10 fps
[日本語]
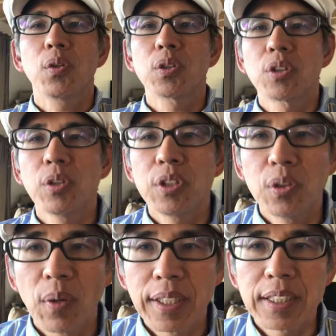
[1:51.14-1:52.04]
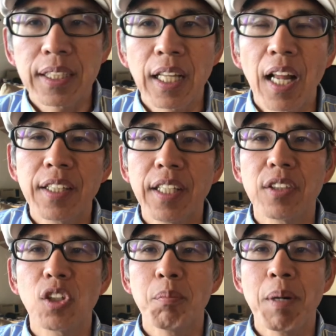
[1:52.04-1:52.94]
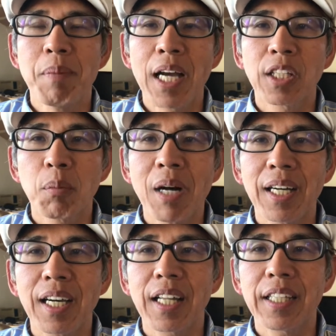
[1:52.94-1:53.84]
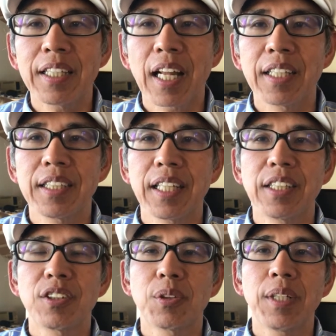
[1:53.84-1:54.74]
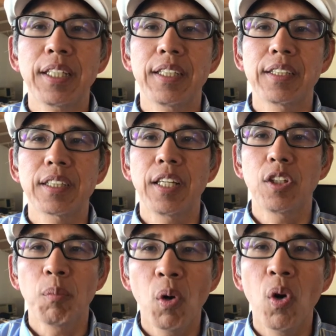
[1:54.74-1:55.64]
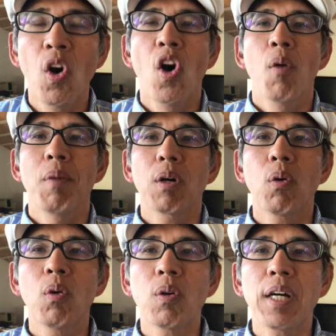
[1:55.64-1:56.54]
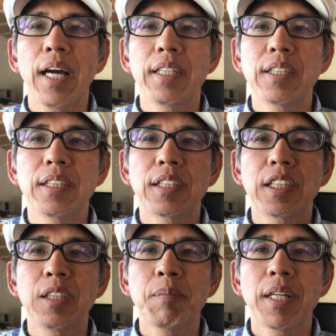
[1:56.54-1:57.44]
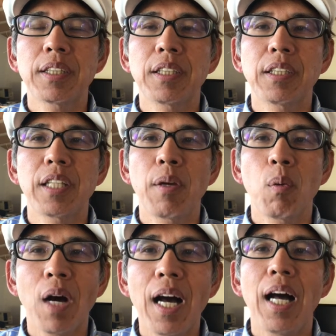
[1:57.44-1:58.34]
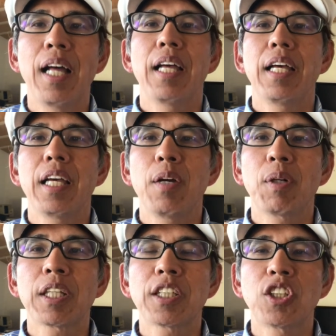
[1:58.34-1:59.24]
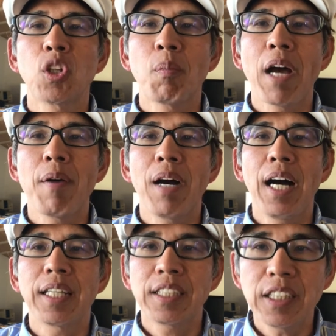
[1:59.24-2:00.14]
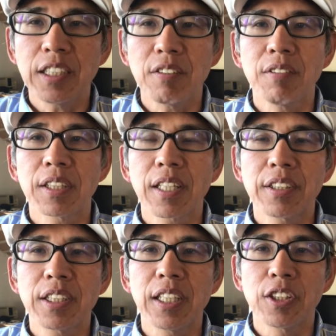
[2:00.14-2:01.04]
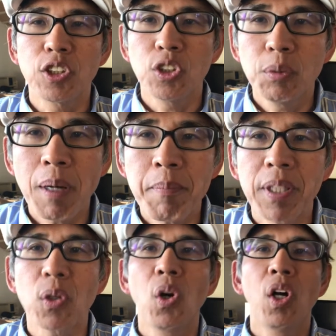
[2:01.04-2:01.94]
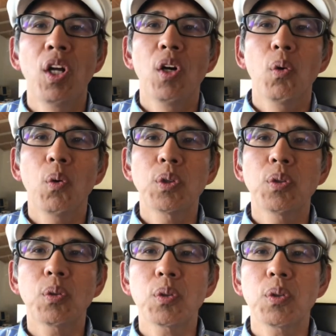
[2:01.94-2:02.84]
すごい行列が並んでると、まあ、前の晩からね並んでたりするわけですけれども、まあ、今回につきましては、え私の前は8人私が9番目というこ